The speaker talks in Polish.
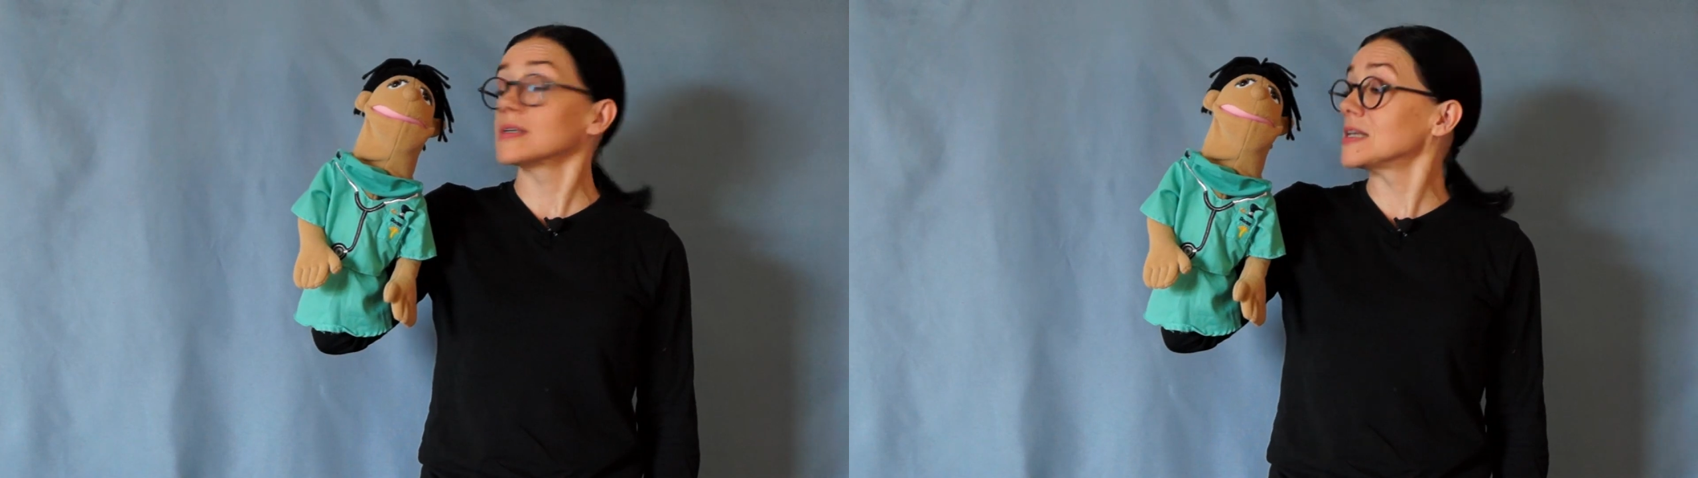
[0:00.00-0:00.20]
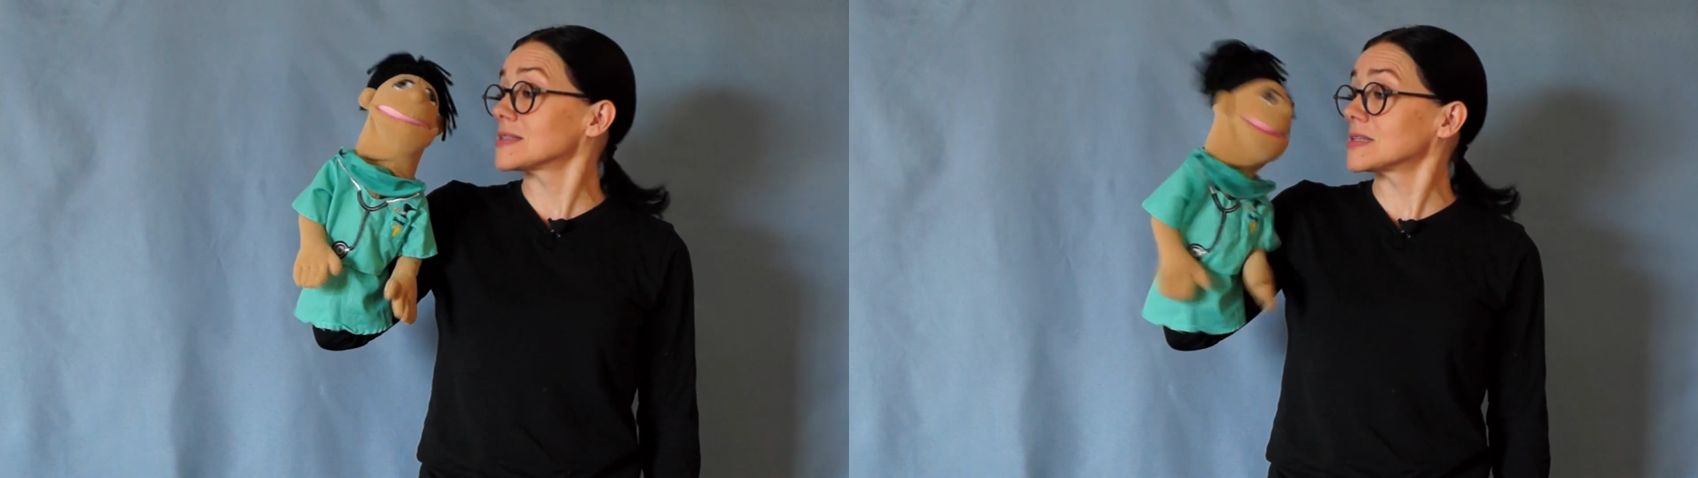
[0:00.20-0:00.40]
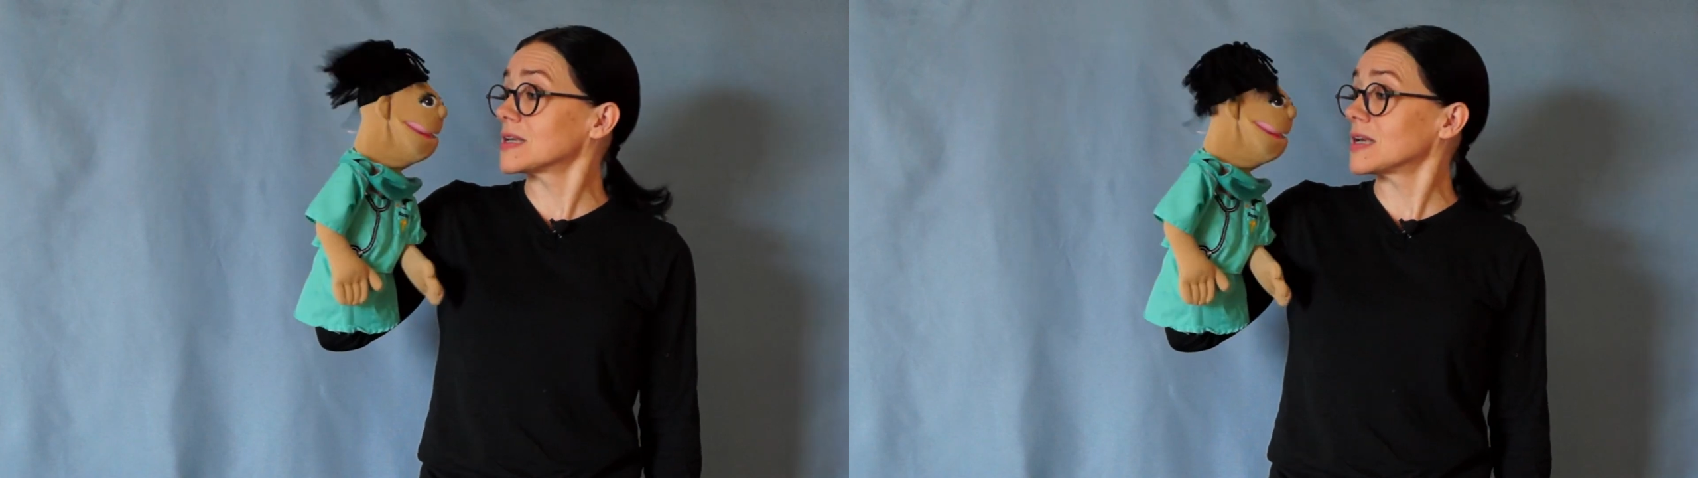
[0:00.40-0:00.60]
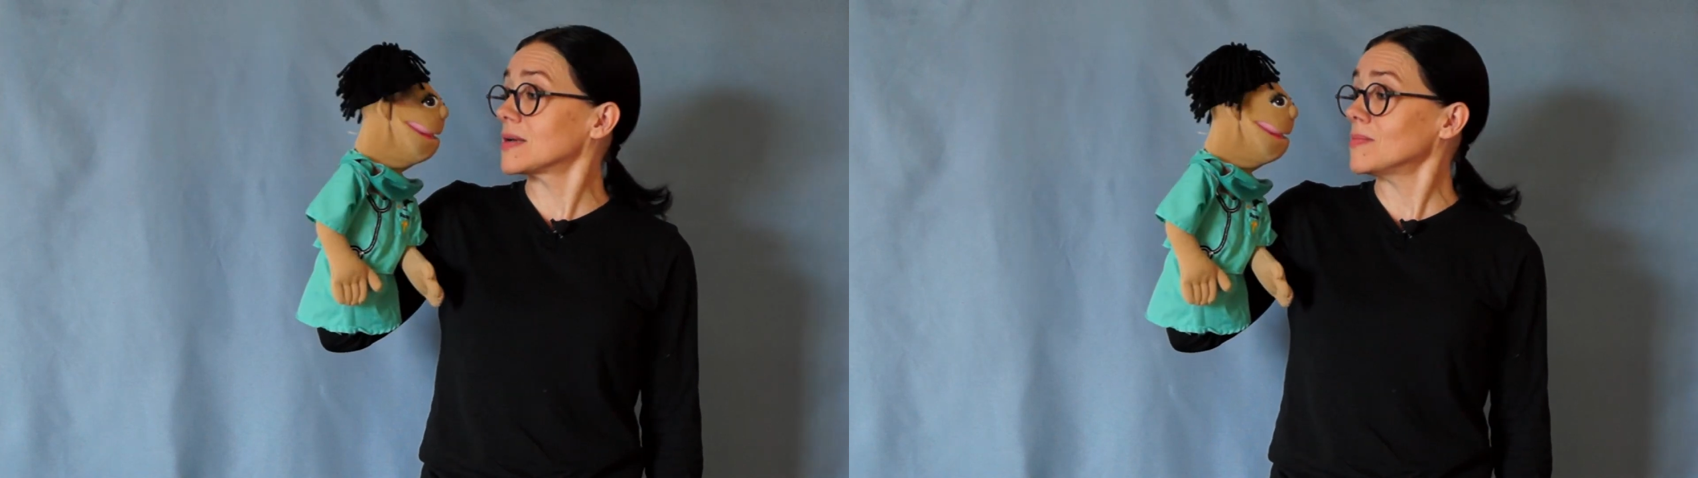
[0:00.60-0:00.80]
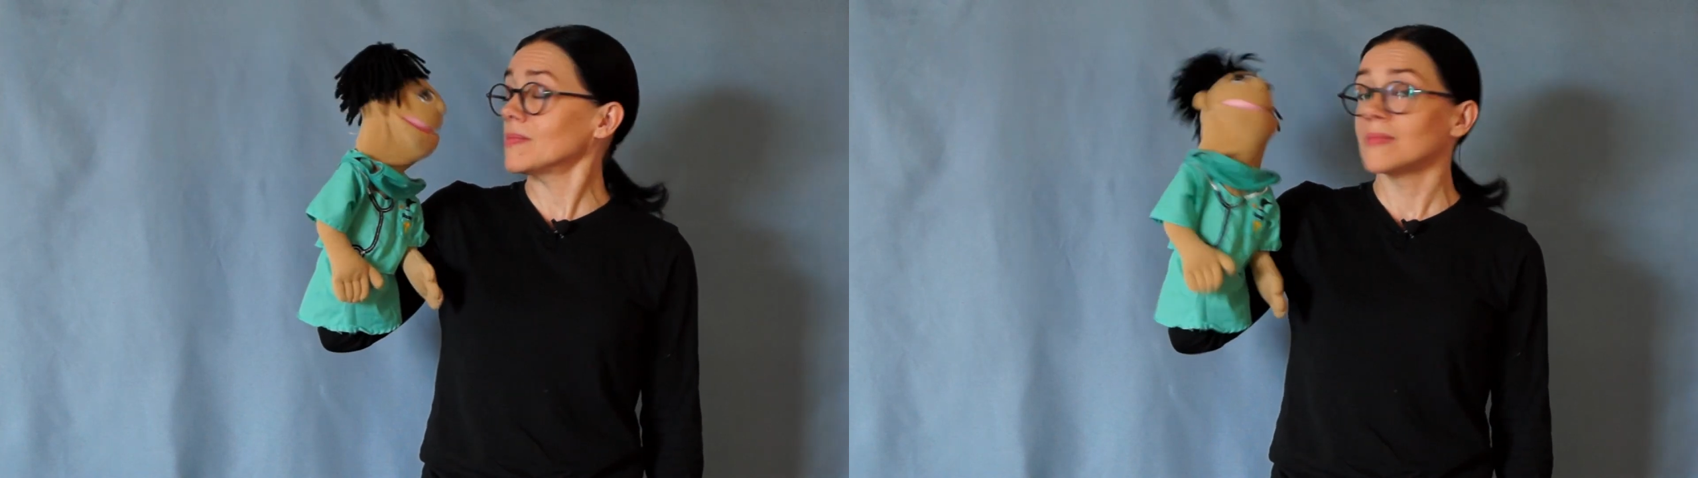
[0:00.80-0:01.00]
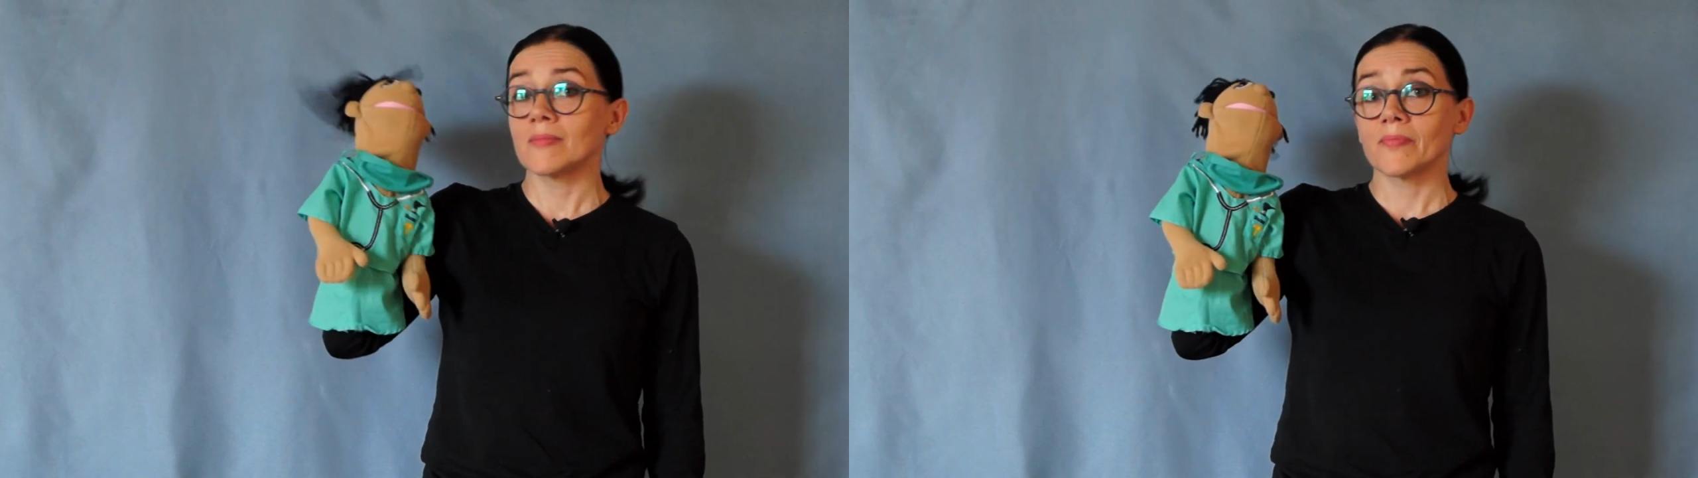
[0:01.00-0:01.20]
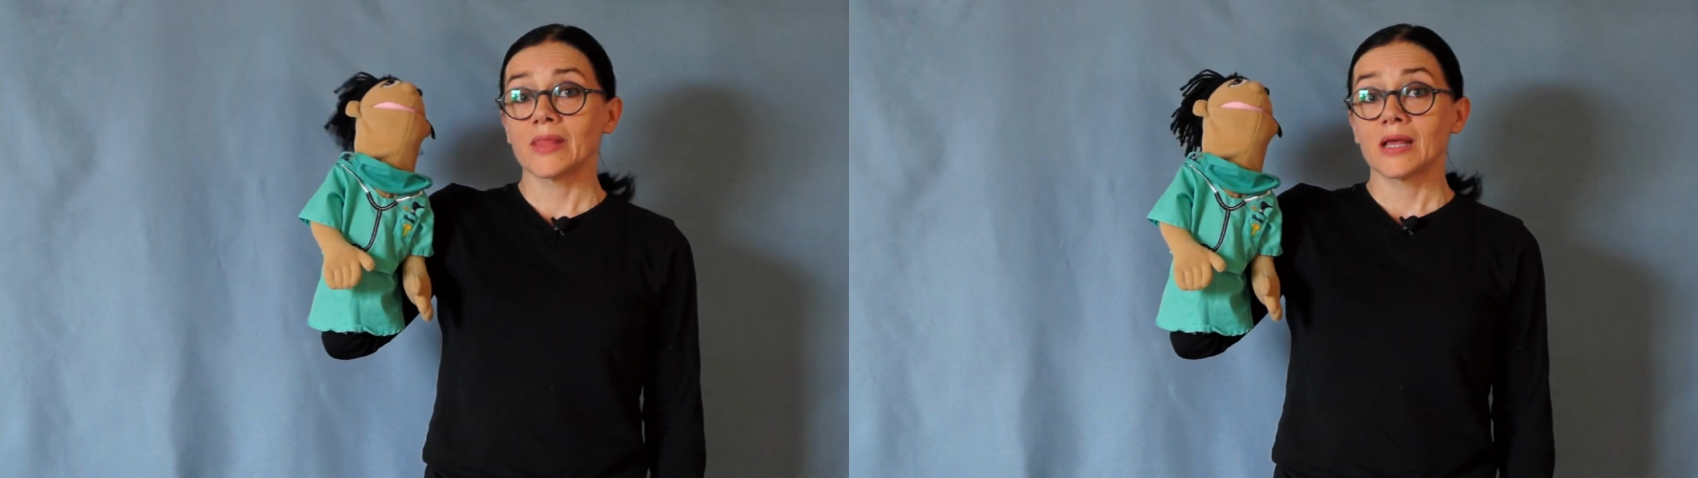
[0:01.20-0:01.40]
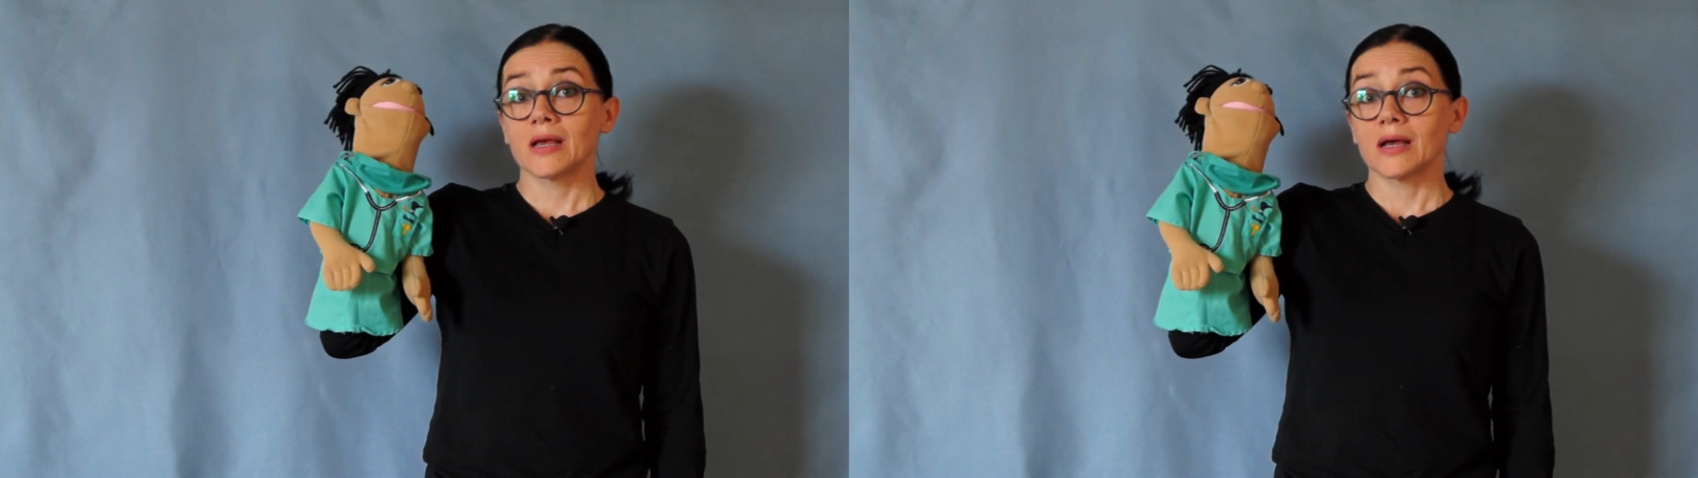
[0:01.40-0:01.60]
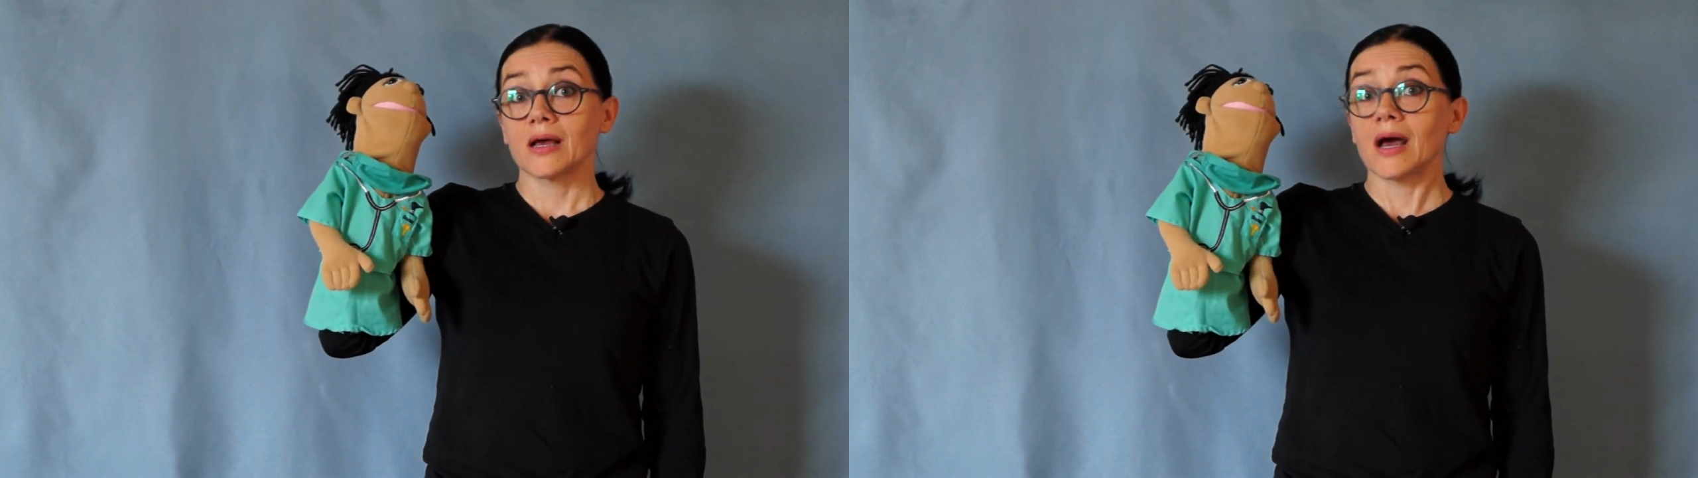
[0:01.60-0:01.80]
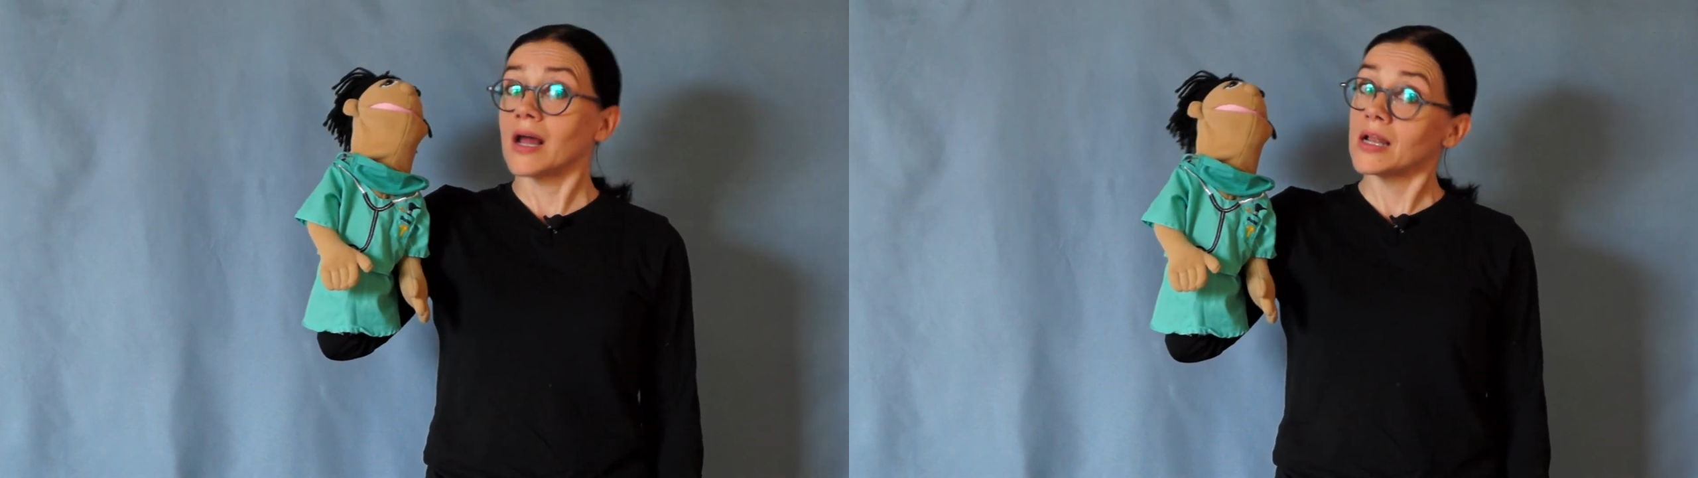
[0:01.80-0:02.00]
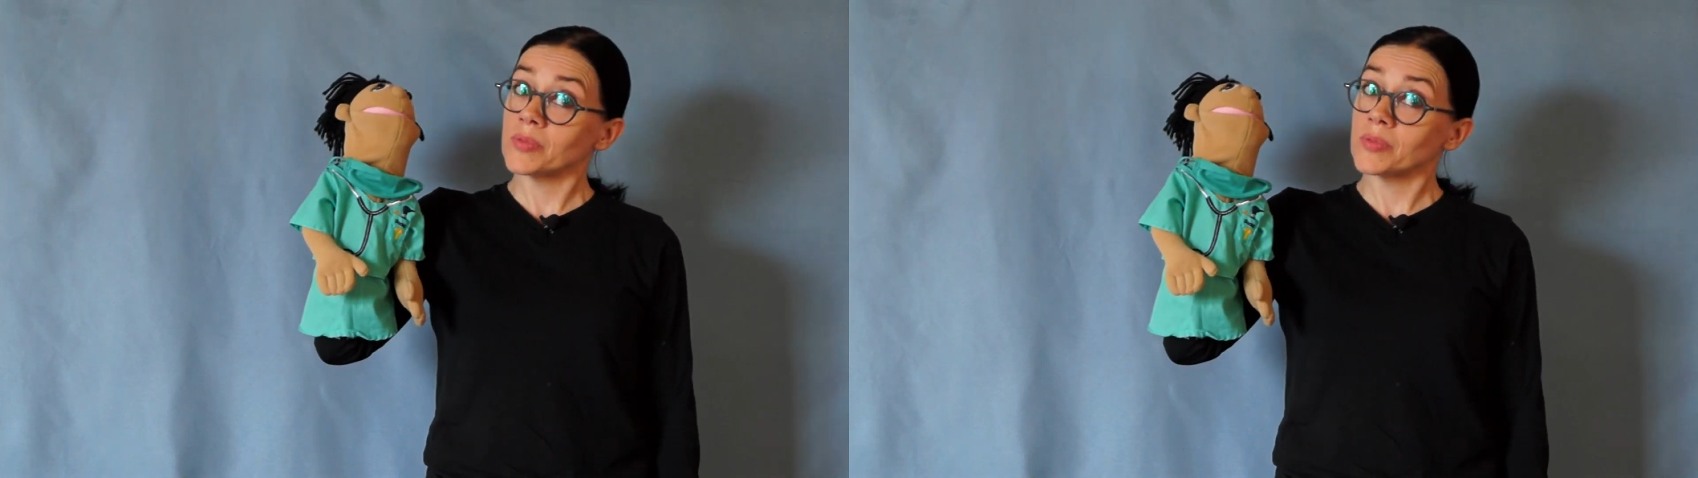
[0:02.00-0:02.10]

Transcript: językiem, ale